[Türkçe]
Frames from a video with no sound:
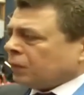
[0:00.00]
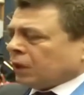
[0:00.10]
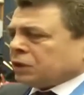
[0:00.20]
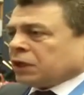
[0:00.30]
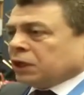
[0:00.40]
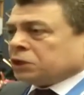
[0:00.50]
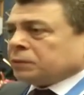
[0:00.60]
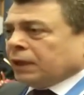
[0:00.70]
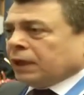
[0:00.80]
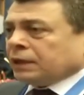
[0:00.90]

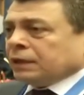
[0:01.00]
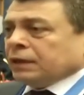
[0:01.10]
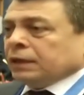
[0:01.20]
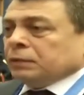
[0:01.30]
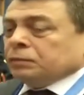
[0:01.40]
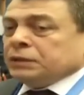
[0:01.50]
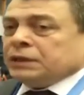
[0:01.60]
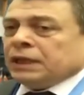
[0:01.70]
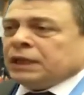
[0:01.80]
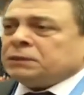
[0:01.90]
çalışmalar
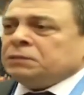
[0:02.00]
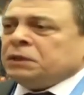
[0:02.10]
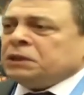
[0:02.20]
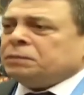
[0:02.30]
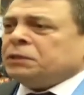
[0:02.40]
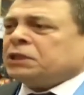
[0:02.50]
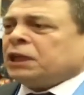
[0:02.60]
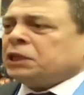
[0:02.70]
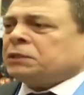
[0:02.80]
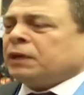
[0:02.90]
bize resmi hiçbir
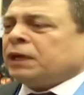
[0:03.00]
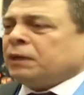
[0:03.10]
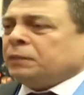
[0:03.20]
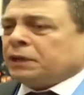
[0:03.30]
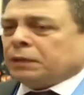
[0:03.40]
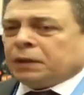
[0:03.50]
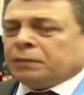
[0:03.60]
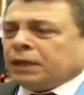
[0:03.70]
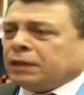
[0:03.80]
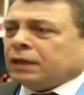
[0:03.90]
çalışma gelmedi
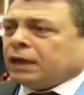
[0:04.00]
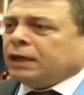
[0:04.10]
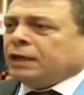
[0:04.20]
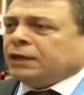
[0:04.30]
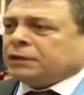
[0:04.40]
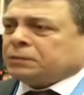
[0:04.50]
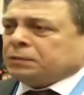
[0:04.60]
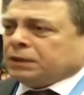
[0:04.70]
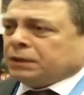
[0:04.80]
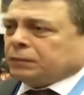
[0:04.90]
ama ben gayri
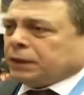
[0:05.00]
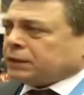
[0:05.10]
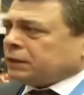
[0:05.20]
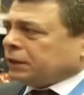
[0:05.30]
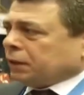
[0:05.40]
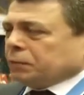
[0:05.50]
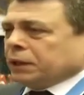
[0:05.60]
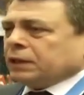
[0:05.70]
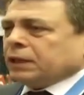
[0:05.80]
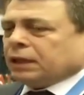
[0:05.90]
resmi basından,
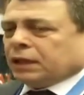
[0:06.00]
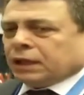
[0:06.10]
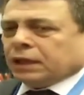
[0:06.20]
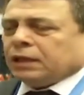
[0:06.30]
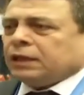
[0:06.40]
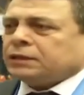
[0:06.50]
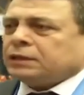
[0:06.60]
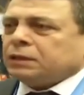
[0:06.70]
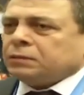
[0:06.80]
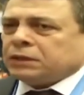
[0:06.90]
medyadan,
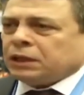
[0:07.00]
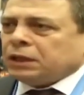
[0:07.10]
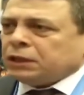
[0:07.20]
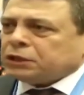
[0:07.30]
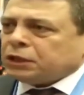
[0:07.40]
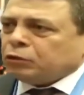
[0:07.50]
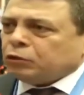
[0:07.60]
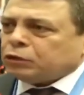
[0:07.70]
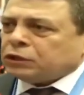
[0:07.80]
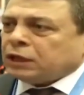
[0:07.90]
arkadaşlarımızdan, eşten,
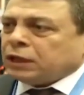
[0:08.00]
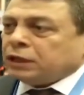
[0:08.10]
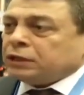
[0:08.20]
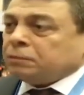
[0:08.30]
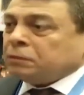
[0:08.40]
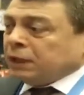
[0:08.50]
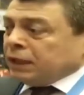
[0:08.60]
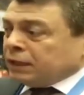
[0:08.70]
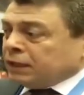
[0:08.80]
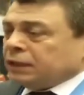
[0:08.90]
dosttan aldığım
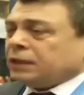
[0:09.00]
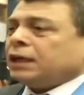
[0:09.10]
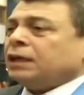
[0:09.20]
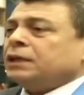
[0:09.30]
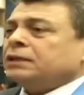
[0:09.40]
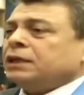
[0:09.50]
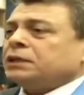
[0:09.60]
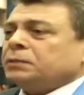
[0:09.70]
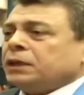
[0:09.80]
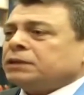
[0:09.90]
yedi tane
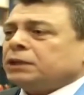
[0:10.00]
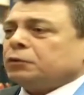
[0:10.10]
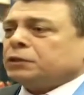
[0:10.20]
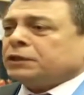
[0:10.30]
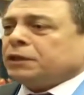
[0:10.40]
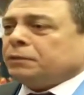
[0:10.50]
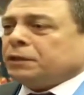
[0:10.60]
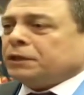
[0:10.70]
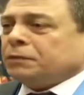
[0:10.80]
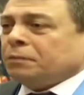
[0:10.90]
çalışmayı size
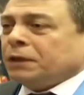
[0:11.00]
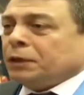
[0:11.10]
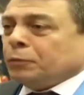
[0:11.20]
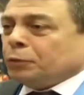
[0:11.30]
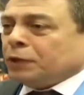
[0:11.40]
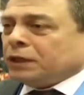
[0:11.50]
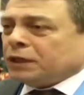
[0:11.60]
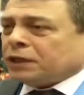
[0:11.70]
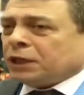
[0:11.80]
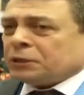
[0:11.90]
gösterebilirim. Bu
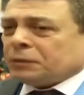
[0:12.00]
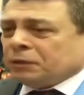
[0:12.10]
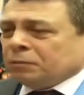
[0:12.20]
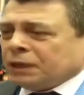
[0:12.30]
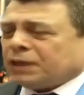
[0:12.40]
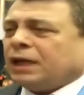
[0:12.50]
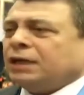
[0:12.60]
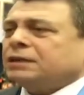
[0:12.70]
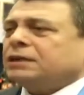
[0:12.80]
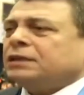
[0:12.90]
yedi çalışmanın bir
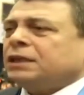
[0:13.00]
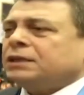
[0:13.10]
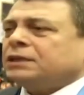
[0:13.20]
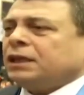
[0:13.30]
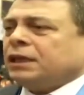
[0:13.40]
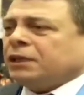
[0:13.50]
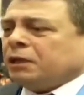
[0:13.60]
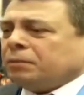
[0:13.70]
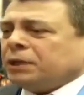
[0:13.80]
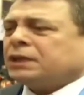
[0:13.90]
tanesinde işçi
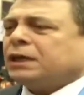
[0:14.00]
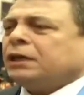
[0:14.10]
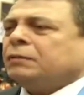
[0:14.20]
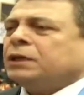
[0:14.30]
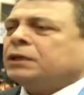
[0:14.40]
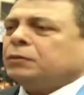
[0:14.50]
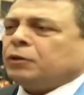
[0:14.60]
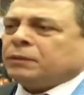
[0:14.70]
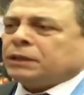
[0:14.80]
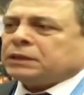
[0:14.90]
lehine bir tane madde
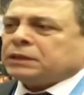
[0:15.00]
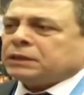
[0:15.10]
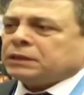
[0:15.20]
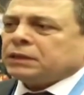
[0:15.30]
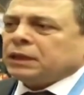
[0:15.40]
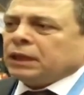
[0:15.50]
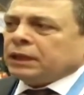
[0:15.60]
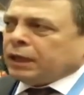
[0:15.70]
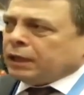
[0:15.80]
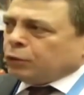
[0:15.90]
bulamazsınız.
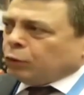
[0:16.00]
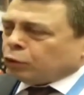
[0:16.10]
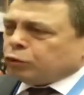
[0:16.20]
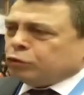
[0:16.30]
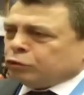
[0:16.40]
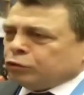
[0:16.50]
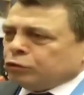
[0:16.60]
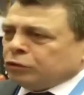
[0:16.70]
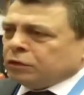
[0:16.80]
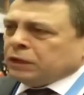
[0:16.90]
Yani 30
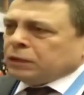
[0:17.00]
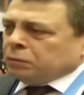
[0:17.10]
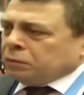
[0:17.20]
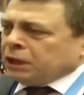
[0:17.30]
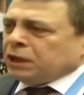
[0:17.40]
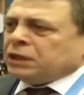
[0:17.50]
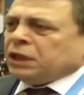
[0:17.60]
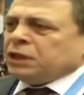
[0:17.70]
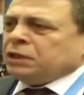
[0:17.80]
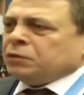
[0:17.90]
günü
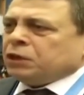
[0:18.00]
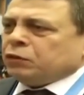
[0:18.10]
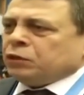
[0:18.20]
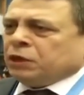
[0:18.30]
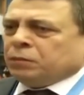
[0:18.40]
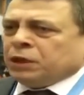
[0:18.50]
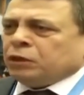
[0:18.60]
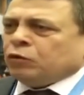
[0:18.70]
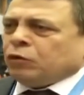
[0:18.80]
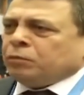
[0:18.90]
birinde 22 güne,
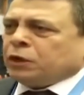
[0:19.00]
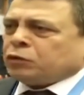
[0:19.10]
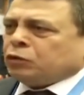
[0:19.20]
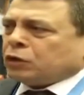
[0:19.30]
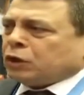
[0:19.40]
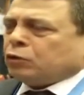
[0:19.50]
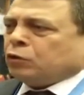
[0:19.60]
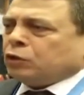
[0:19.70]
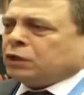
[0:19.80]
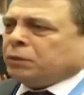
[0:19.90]
birinde
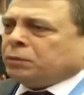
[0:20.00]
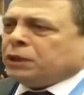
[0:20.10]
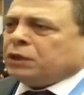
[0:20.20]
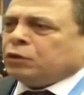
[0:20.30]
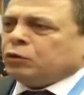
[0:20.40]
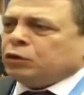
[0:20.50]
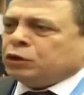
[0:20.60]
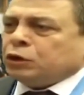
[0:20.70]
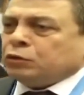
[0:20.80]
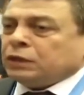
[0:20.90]
15.4'e, birinde
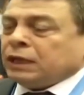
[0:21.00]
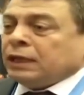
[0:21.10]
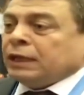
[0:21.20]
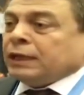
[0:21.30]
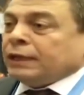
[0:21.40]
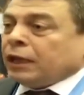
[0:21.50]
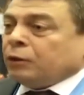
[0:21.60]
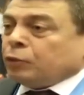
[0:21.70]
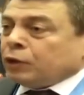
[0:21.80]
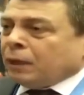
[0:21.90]
12 güne
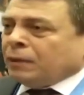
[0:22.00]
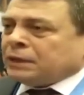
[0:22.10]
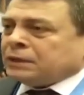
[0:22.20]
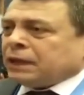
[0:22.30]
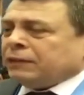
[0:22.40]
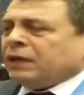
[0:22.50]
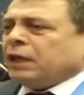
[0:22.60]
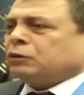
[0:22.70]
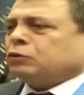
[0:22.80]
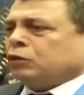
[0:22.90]
yani buna benzer ve
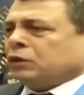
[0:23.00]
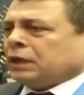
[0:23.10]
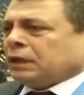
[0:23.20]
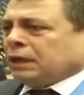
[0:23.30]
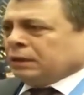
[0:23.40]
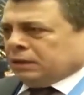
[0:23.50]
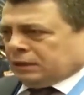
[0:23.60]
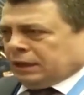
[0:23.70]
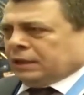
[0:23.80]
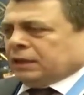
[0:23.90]
en sonda da
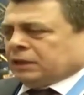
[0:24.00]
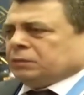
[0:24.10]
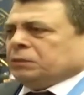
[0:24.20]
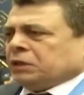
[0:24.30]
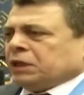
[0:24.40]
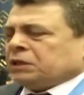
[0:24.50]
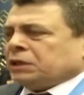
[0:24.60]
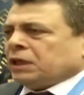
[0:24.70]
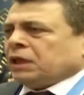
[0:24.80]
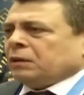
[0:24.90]
yani resmi bir
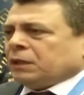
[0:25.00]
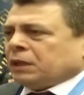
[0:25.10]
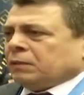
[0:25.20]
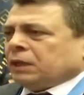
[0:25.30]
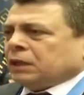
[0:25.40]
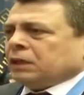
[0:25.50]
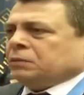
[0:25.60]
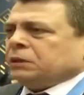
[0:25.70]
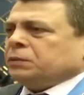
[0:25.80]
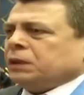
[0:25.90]
kişiye gelmedi ama
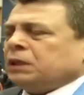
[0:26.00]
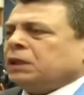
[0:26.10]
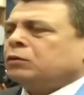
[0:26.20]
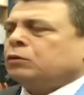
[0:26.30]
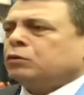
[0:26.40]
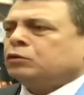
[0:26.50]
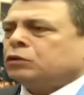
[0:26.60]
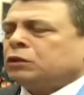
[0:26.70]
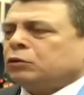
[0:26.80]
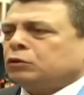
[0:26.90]
aldığımız bilgiler
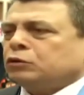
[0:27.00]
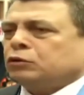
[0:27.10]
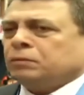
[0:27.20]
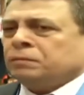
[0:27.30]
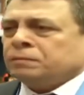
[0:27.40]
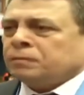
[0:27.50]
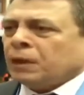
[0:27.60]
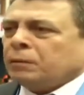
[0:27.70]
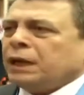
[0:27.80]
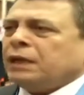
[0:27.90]
doğrultusunda konuşuyorum.
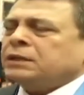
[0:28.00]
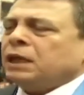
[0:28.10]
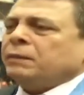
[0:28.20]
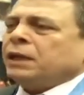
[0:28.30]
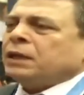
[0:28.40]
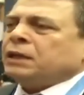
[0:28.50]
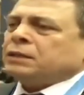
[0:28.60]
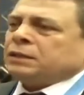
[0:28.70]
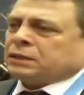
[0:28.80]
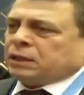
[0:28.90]
Bireysel
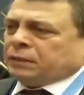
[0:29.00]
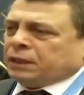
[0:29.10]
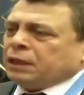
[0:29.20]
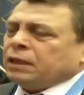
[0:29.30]
emeklilik sistemine